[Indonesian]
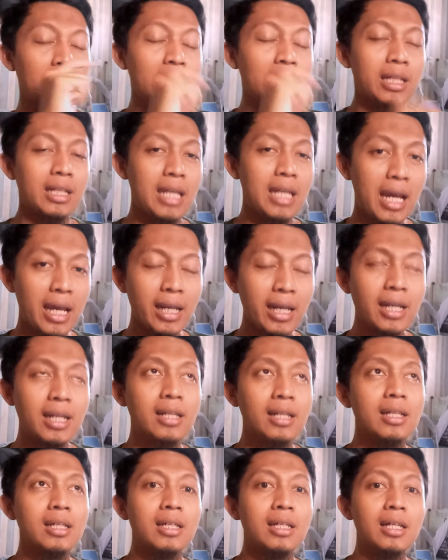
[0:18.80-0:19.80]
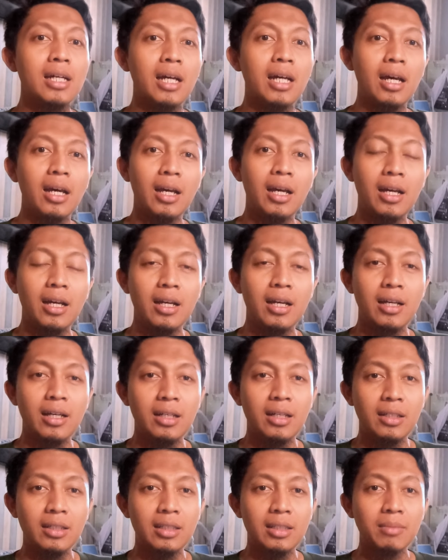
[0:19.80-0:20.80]
dan teman
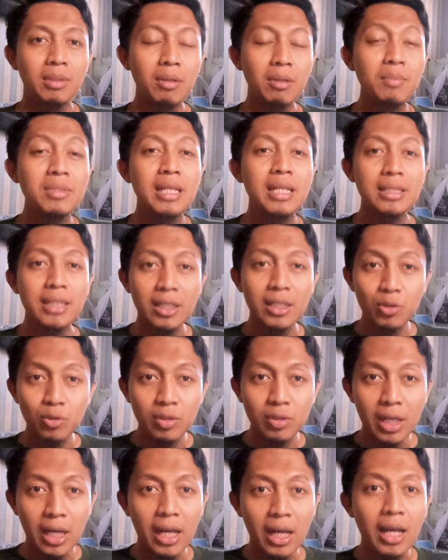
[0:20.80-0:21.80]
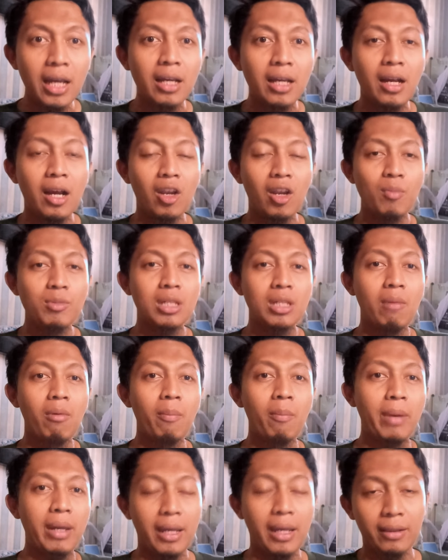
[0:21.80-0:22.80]
eh, teman-teman bisa cek juga kalau misalnya
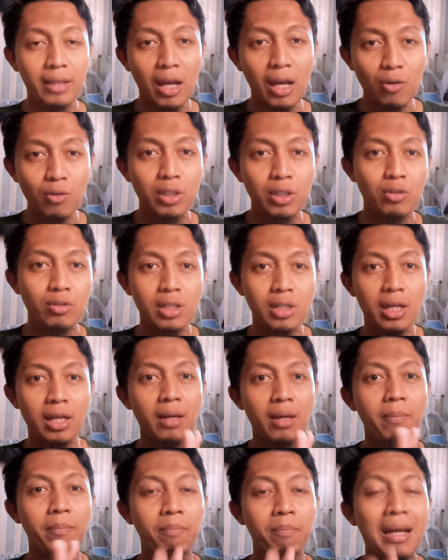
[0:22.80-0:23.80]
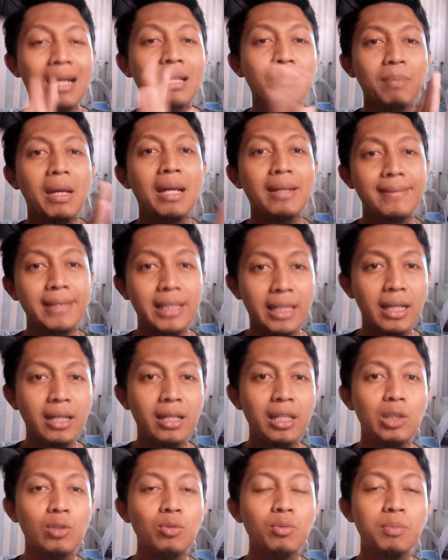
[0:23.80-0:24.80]
mau pengen tahu itu ya
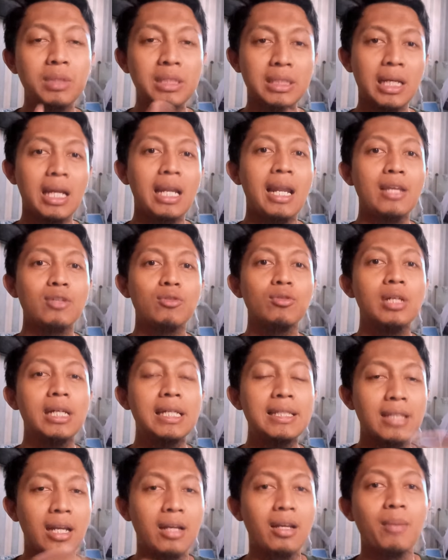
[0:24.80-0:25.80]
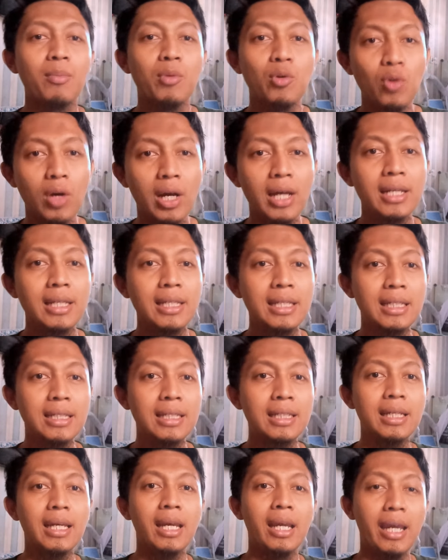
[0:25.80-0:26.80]
part-partnya gitu bisa langsung ke Instagram gue di
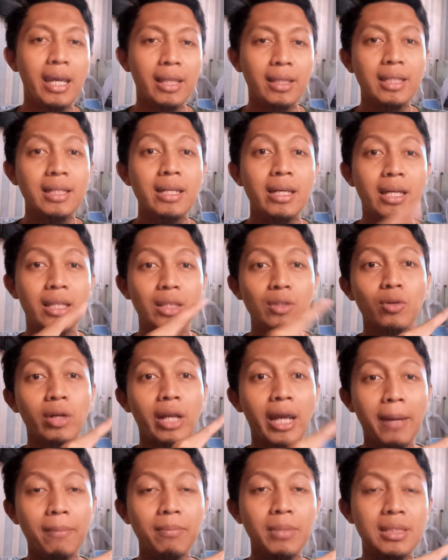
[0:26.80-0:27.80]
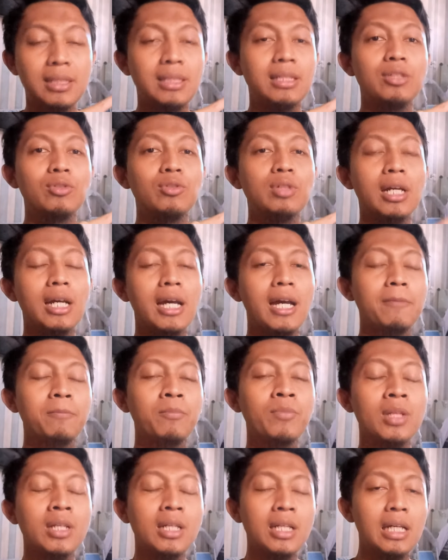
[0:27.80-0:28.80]
@hidayatnurm di sini juga
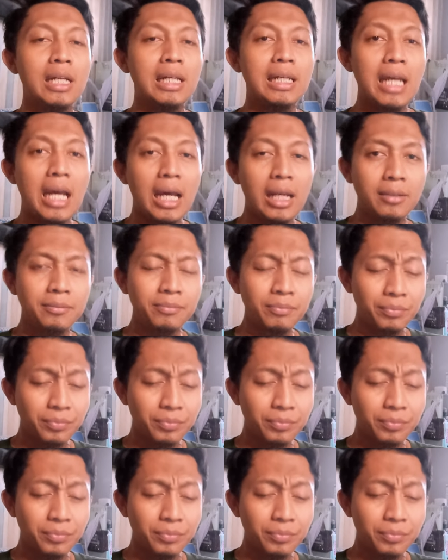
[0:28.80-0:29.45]
dan